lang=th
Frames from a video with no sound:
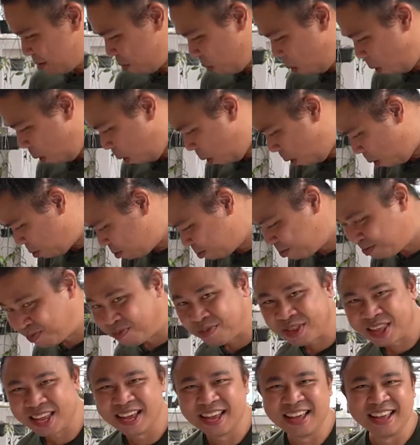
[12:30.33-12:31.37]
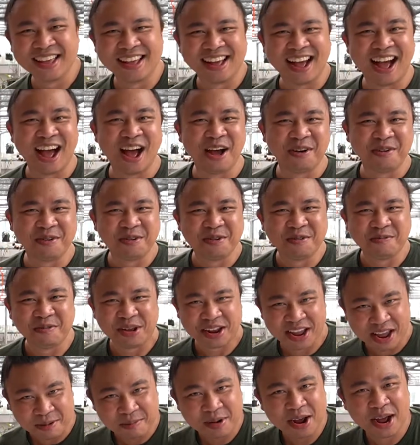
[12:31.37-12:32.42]
โอ้อ้าว เป็
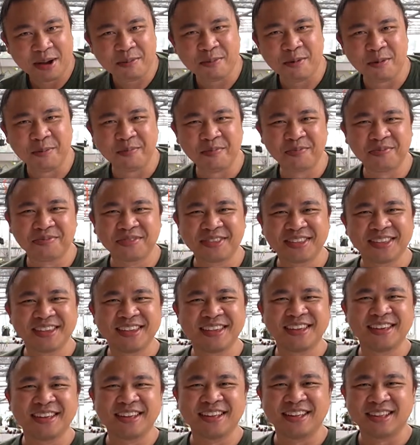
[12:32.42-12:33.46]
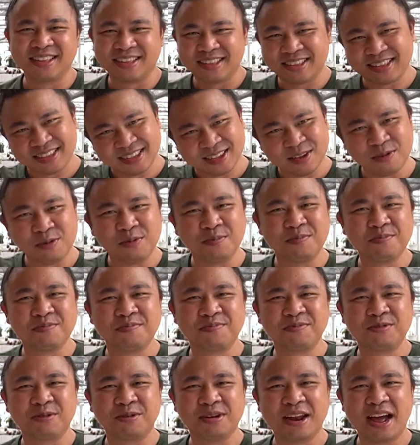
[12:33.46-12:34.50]
น่งบ้างครับผม สรุป
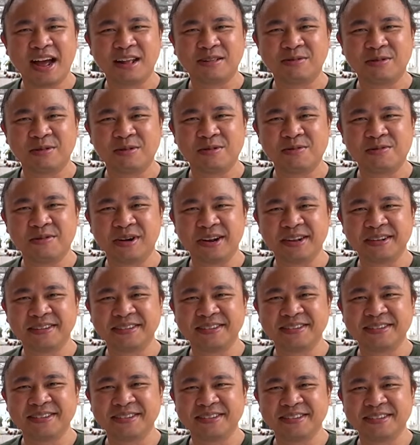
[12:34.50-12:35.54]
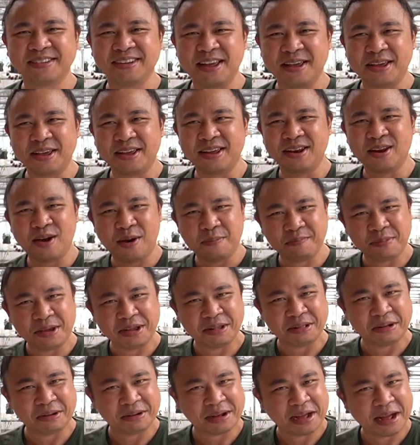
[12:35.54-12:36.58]
สนถาดสนขวด ในรอบปี
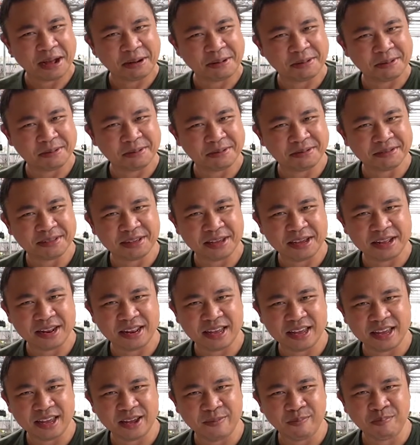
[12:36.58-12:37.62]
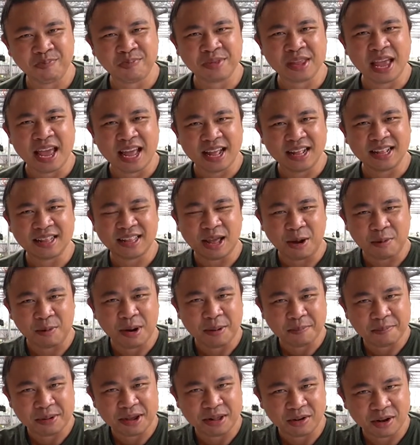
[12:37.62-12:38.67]
2564 นี้ แต่ว่า
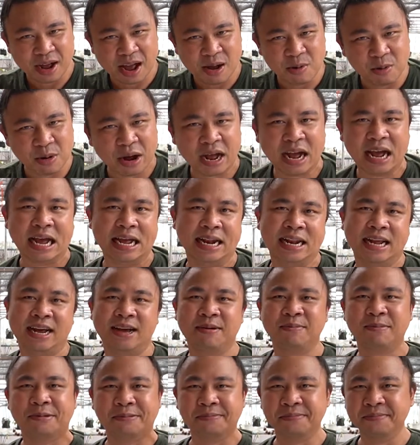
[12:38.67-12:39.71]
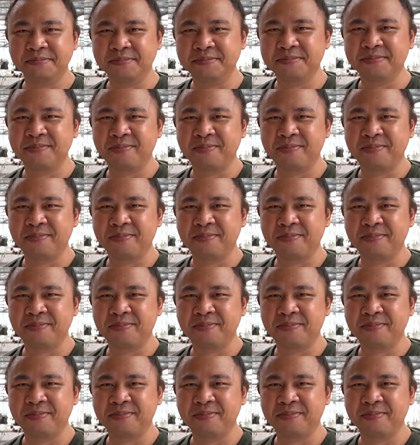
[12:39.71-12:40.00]
ปี 2565 เนี่ยครับผม